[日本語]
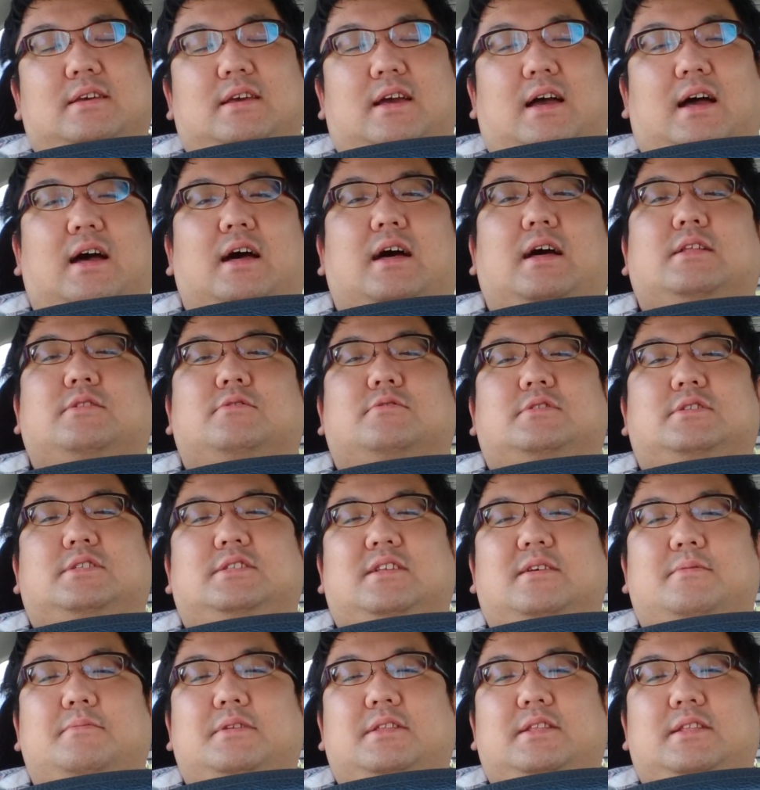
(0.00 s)
あのち
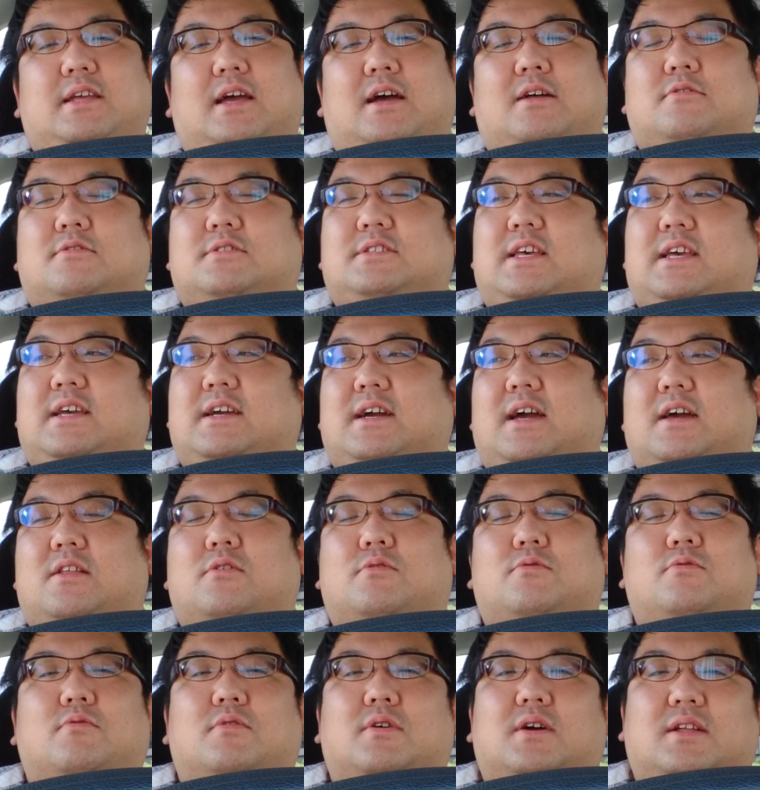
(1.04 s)
なみにあの前回の
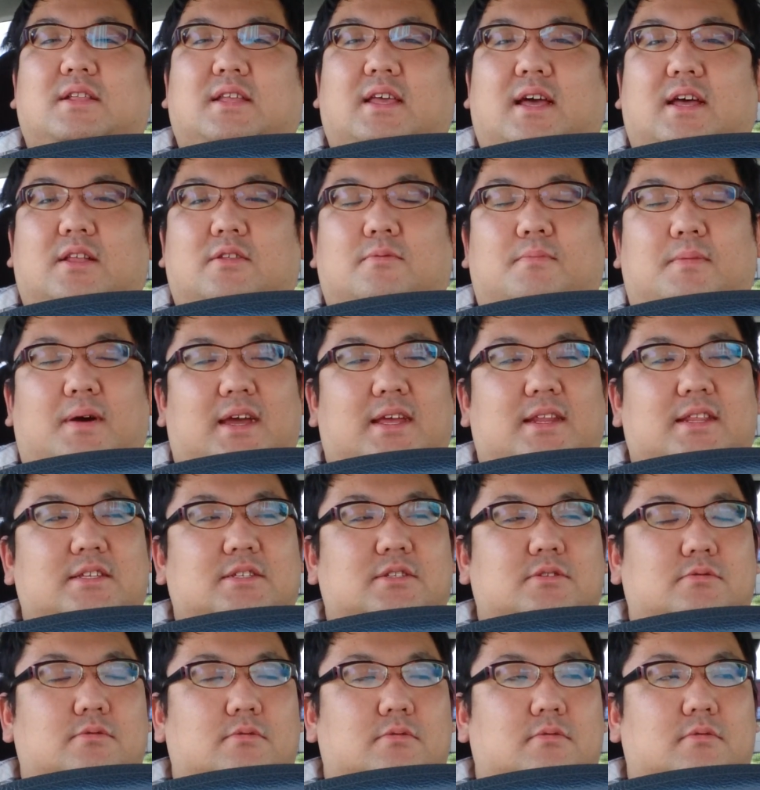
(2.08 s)
動画であの毎
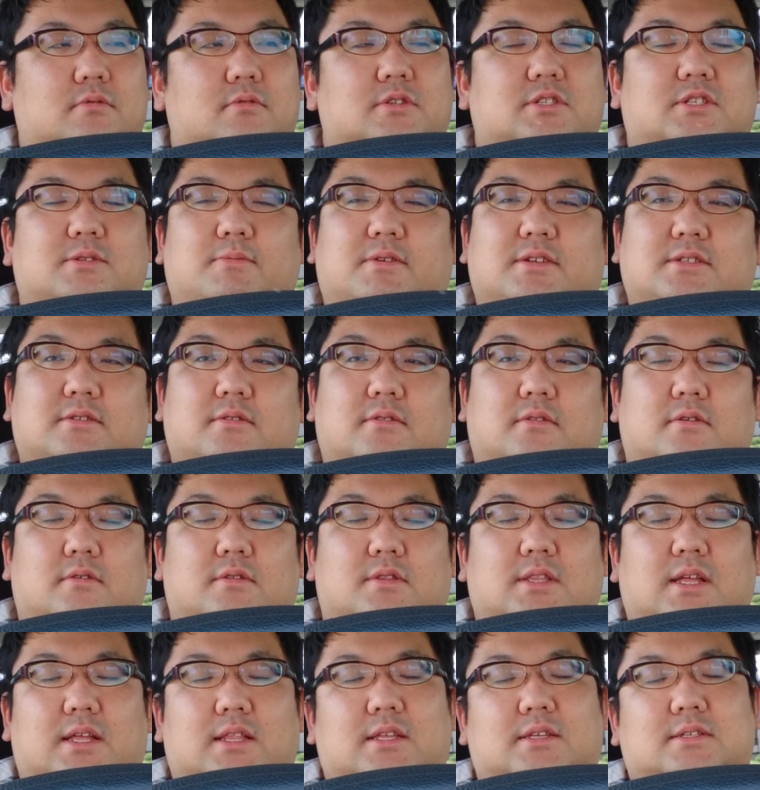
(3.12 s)
日投稿しますって
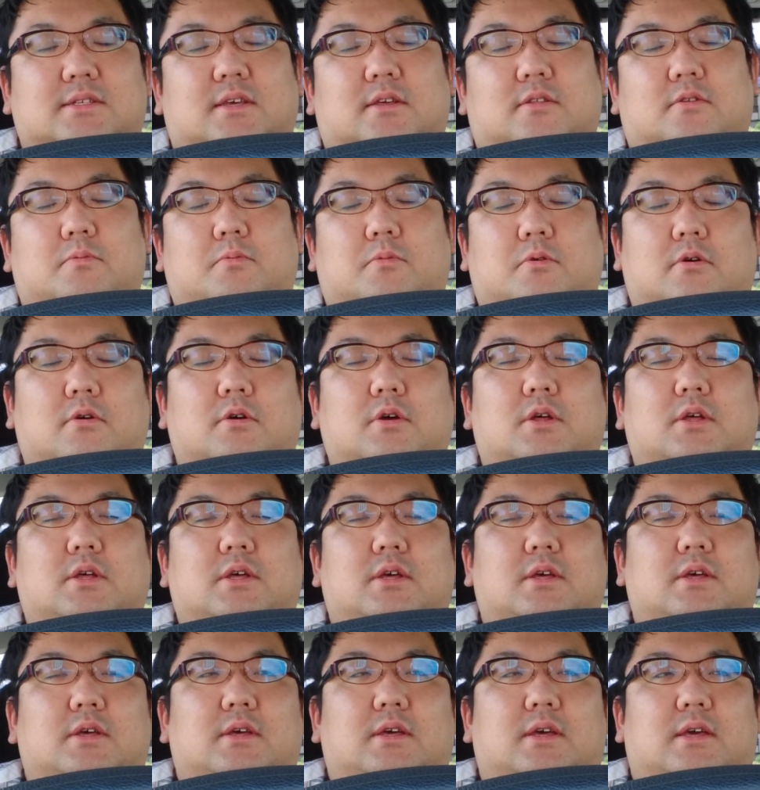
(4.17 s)
言ったんですけども、
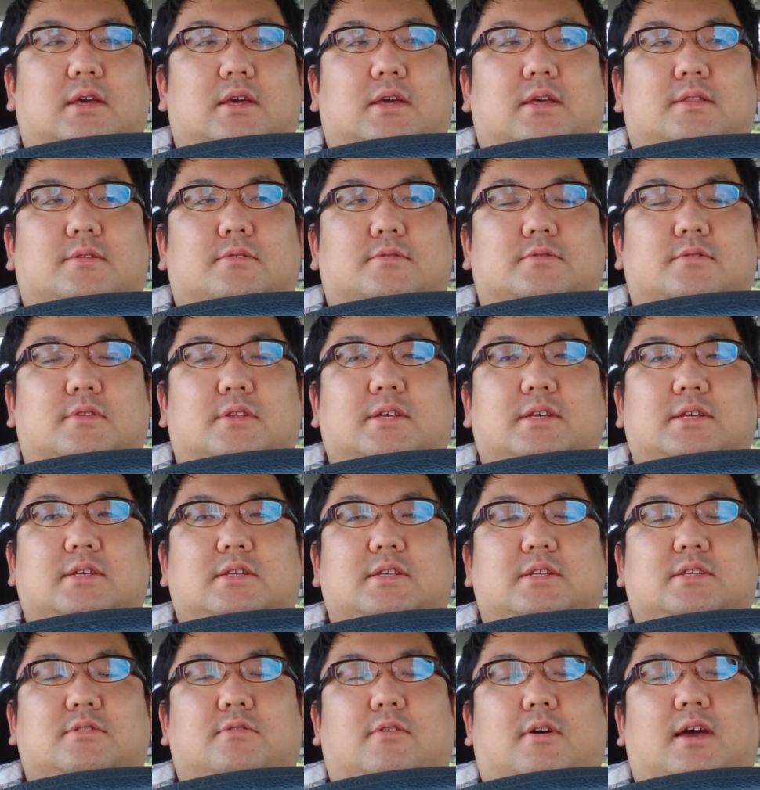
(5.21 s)
えっとそれ
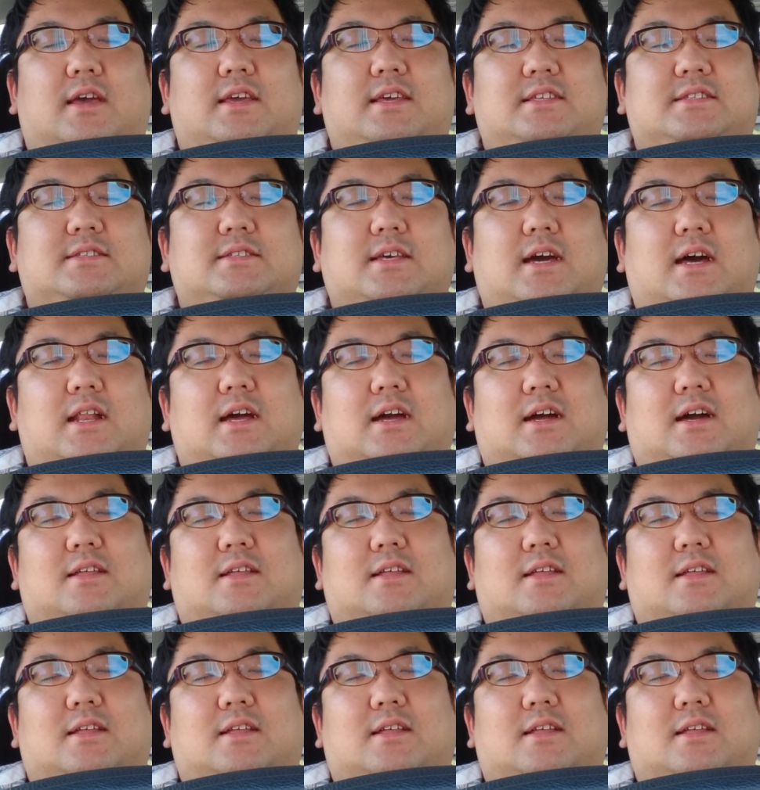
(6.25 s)
じゃあいつから